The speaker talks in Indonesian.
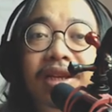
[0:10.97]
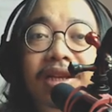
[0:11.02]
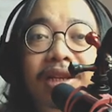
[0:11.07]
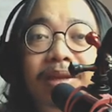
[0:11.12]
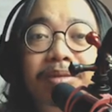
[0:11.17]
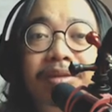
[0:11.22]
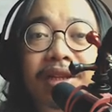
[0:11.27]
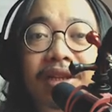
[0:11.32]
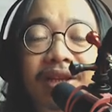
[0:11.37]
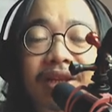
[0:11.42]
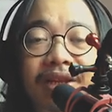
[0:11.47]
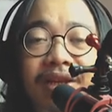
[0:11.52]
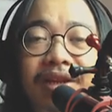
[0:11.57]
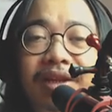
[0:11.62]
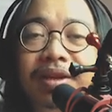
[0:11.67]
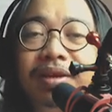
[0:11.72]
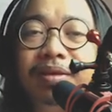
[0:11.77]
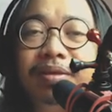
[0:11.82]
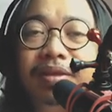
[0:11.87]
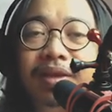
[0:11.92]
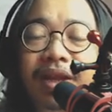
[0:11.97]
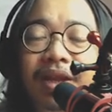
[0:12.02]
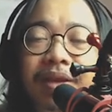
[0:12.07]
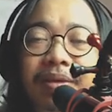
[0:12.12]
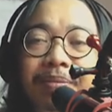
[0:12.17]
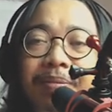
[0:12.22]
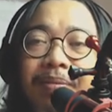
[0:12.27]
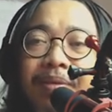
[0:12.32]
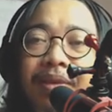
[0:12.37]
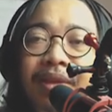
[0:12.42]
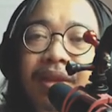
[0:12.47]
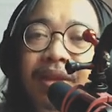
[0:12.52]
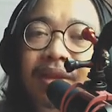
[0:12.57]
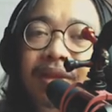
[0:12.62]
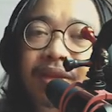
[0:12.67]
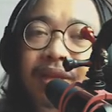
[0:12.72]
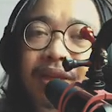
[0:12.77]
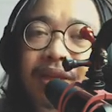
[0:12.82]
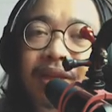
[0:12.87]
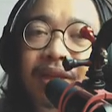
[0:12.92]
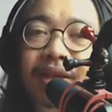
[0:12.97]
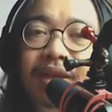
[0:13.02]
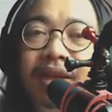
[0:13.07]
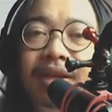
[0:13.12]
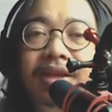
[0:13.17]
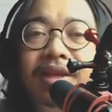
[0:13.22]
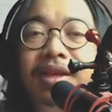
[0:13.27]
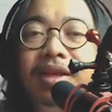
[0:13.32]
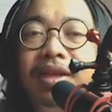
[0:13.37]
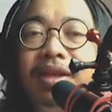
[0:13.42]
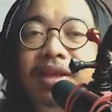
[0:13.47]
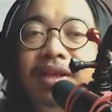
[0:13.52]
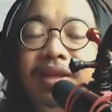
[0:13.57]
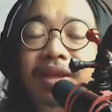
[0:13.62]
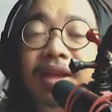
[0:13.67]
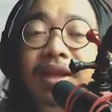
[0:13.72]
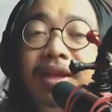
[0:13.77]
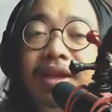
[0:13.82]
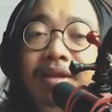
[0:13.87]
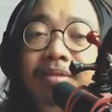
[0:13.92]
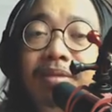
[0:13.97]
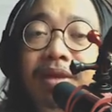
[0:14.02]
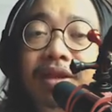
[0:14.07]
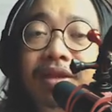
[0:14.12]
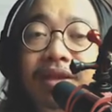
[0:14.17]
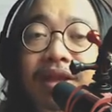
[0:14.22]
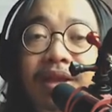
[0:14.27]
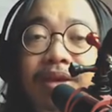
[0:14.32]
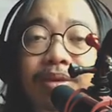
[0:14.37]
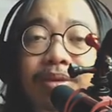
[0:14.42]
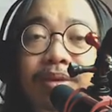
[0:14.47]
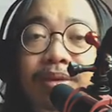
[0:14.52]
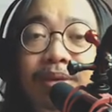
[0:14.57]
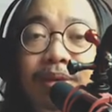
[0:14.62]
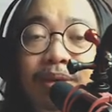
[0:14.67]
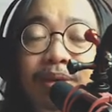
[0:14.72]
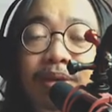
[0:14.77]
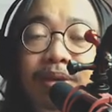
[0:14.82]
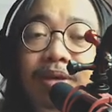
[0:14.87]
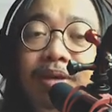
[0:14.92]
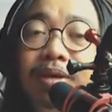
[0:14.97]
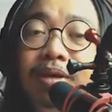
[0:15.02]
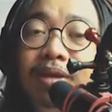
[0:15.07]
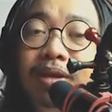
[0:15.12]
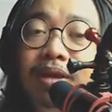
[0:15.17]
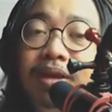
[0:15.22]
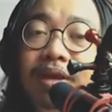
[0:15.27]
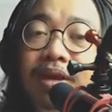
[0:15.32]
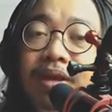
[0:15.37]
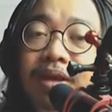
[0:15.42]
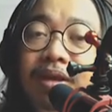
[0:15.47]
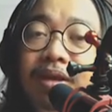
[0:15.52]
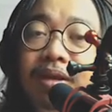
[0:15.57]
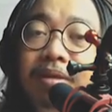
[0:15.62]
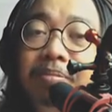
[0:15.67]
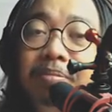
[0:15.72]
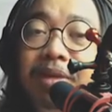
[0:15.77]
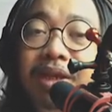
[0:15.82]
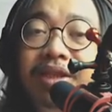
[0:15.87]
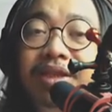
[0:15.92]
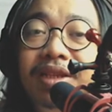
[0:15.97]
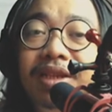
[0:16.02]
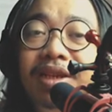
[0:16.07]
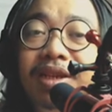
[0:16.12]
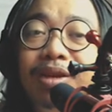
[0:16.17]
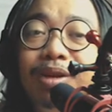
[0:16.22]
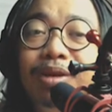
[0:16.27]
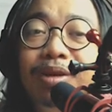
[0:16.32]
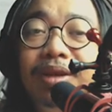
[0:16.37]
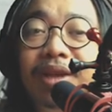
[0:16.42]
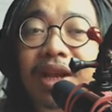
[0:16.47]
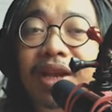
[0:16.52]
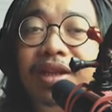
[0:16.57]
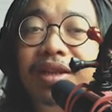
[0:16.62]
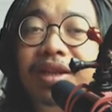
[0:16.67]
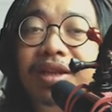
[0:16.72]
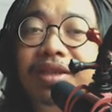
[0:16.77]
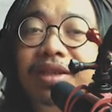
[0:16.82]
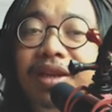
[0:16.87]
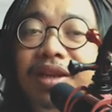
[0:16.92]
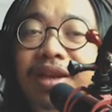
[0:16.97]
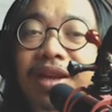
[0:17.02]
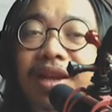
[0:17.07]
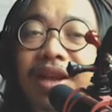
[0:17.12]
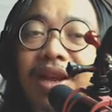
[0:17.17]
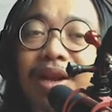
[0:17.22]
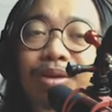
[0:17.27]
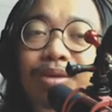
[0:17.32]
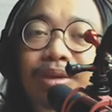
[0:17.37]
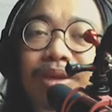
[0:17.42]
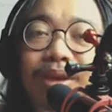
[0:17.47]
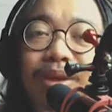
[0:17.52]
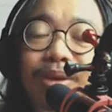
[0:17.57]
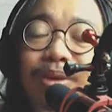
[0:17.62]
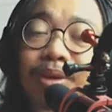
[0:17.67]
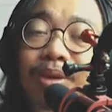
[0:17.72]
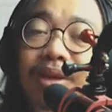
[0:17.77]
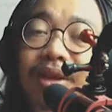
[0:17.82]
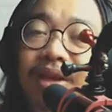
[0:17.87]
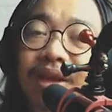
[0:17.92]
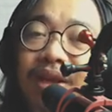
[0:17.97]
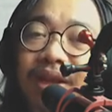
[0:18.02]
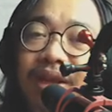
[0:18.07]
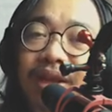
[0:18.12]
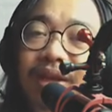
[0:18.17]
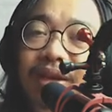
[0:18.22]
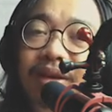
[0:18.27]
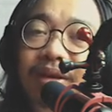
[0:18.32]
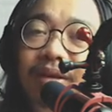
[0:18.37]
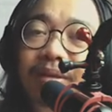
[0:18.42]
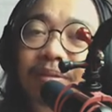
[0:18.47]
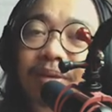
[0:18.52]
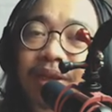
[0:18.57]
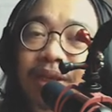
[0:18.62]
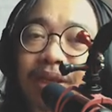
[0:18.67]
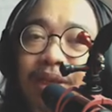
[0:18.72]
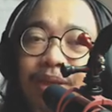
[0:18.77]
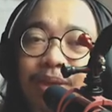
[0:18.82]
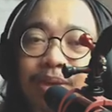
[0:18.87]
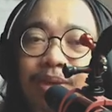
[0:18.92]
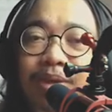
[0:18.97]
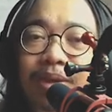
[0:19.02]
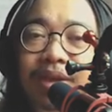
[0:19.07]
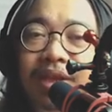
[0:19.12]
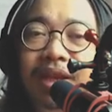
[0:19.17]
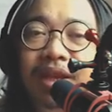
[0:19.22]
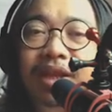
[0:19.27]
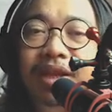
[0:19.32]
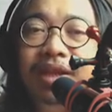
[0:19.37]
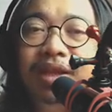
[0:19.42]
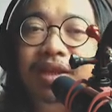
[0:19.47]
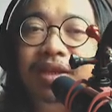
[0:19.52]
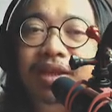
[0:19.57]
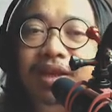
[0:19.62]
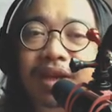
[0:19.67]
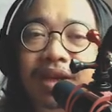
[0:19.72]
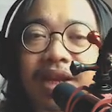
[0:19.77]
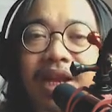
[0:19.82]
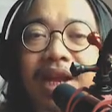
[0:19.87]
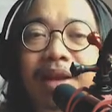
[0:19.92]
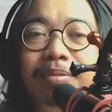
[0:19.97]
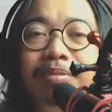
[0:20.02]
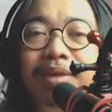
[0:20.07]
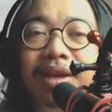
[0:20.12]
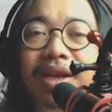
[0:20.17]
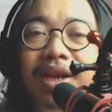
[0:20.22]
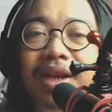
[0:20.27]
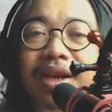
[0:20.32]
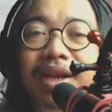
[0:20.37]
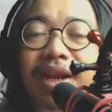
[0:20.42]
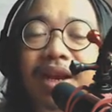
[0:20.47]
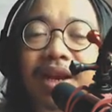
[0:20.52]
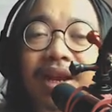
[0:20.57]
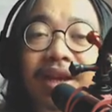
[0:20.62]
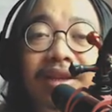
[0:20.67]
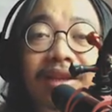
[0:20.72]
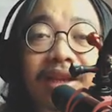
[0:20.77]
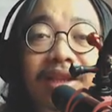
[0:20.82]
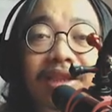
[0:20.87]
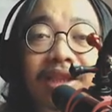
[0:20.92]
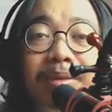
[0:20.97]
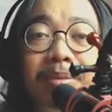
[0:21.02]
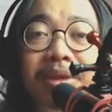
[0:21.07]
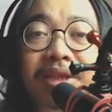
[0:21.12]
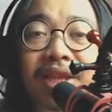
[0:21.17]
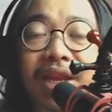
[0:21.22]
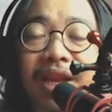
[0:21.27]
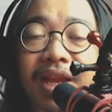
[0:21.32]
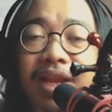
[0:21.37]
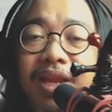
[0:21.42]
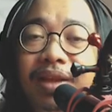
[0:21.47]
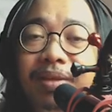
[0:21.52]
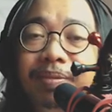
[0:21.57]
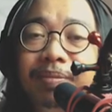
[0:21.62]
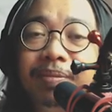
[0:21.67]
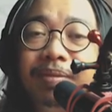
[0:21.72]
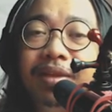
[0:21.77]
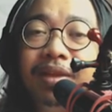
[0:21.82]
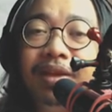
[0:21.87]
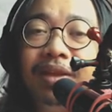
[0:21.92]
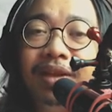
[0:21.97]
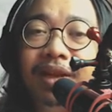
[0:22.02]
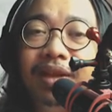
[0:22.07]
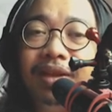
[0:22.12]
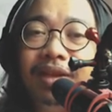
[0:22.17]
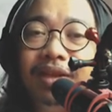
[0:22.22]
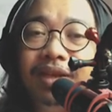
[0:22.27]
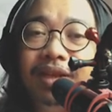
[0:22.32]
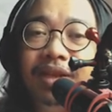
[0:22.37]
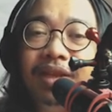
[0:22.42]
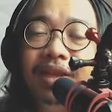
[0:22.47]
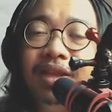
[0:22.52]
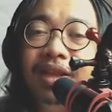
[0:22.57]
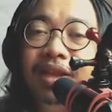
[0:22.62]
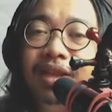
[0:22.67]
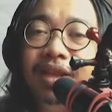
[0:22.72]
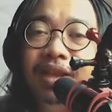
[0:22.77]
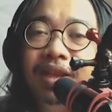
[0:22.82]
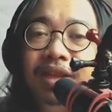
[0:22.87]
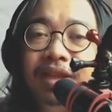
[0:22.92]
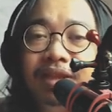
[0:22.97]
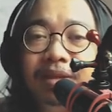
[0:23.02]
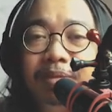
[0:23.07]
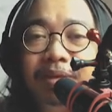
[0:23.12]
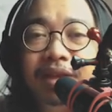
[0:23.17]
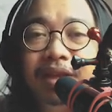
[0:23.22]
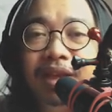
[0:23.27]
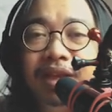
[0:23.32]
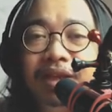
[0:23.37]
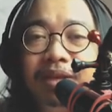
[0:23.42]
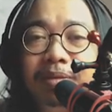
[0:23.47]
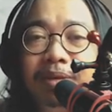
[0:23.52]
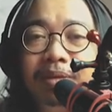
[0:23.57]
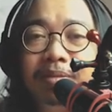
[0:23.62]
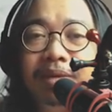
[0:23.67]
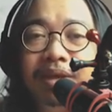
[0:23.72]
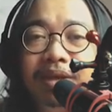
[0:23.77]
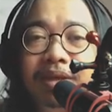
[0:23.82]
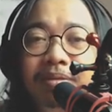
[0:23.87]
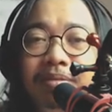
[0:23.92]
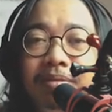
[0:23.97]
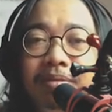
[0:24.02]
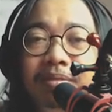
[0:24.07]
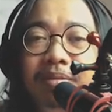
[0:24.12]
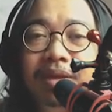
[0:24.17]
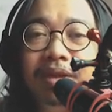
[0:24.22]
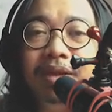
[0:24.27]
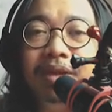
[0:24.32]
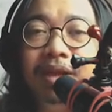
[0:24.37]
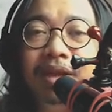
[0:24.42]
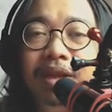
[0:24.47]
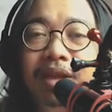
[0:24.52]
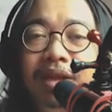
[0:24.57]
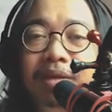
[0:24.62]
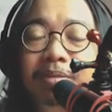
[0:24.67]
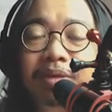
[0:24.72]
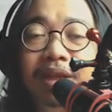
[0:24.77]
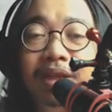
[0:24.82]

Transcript: Kreatif Channel Nah, jadi kali ini kita akan belajar untuk mensinkronkan antara audio dengan video yang direkam dengan alat yang terpisah Nah, jadi seperti yang teman-teman eh,